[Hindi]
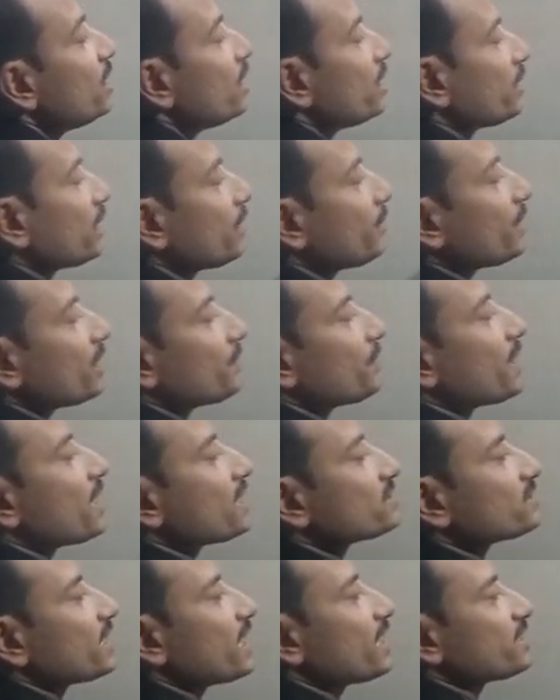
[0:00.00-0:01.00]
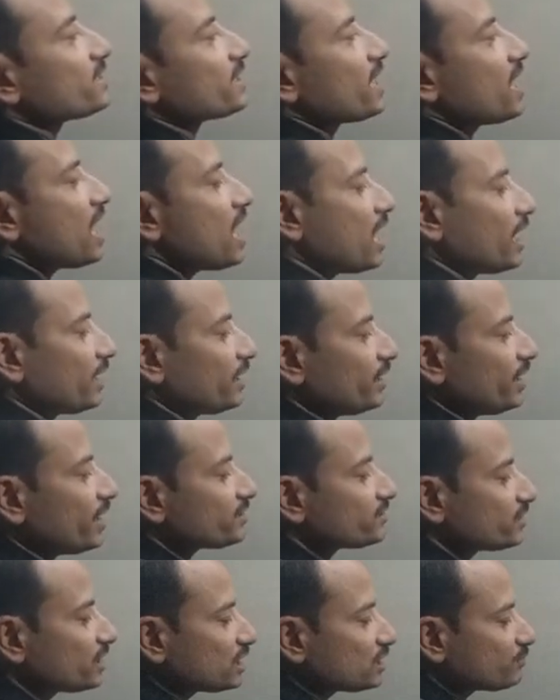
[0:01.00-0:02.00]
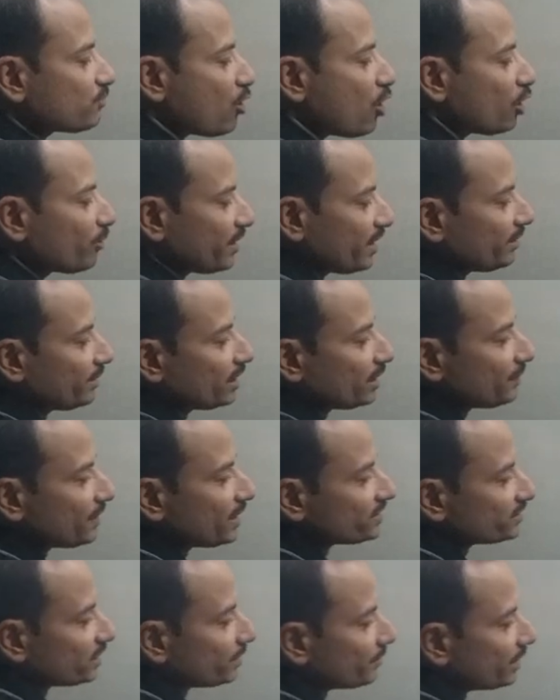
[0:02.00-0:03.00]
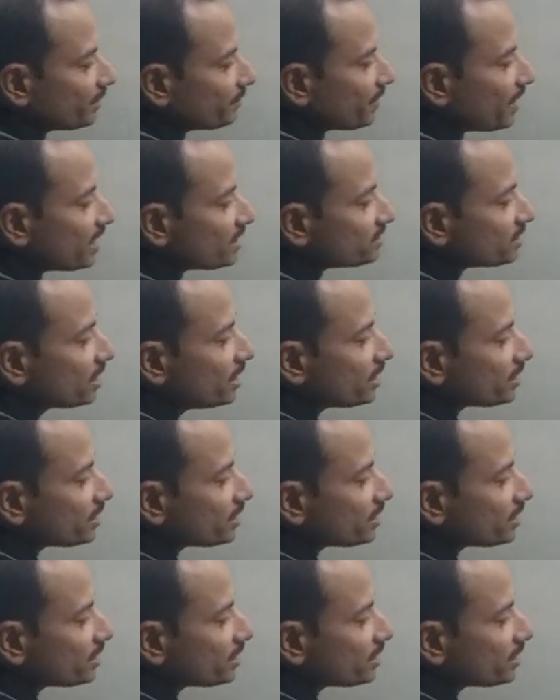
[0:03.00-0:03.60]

ये मेरे पास एच है हाँ ये सिस फॉर्म है मेरे पास ये मेरे पास